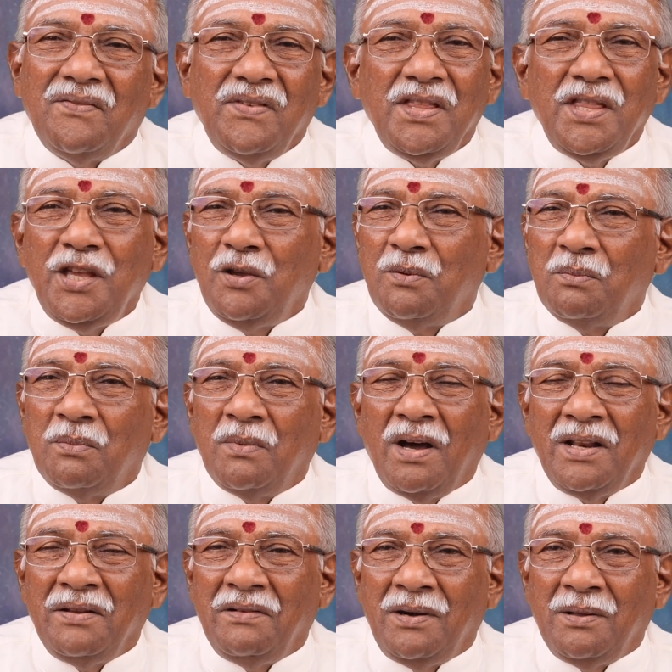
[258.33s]
விதியும்
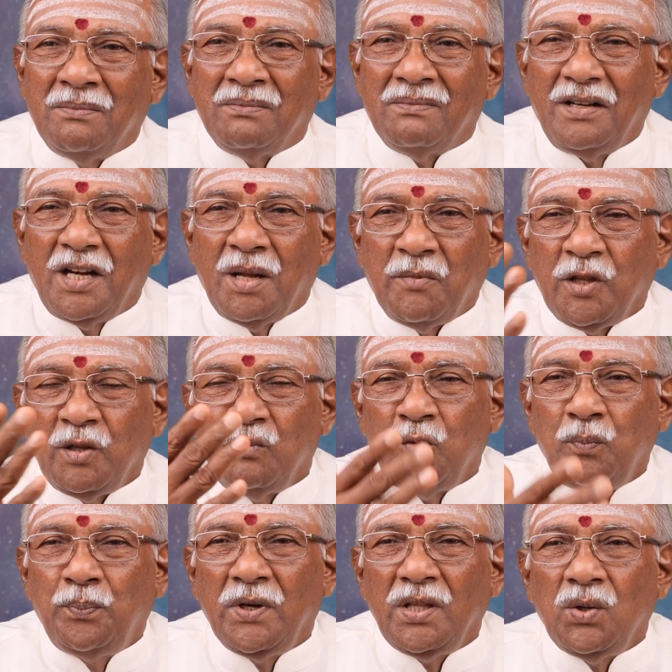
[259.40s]
மாறிவிடும் நமது
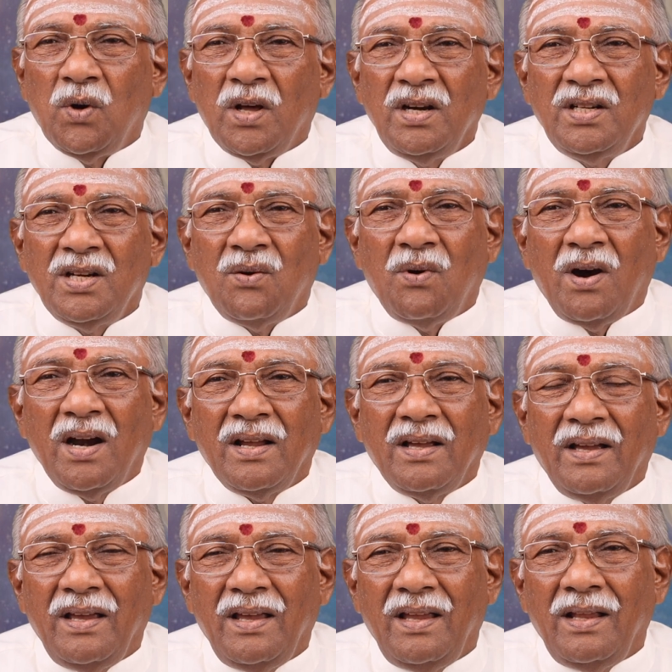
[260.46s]
முப்பது வருஷ
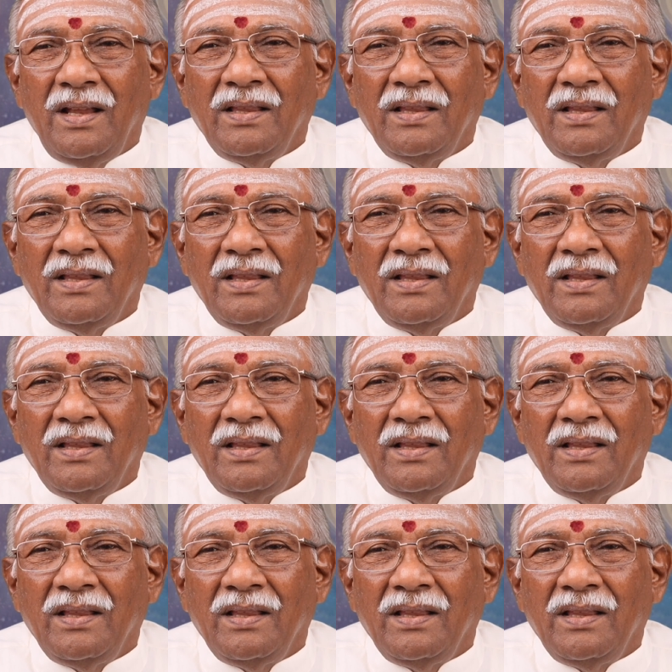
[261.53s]
வாழ்க்கை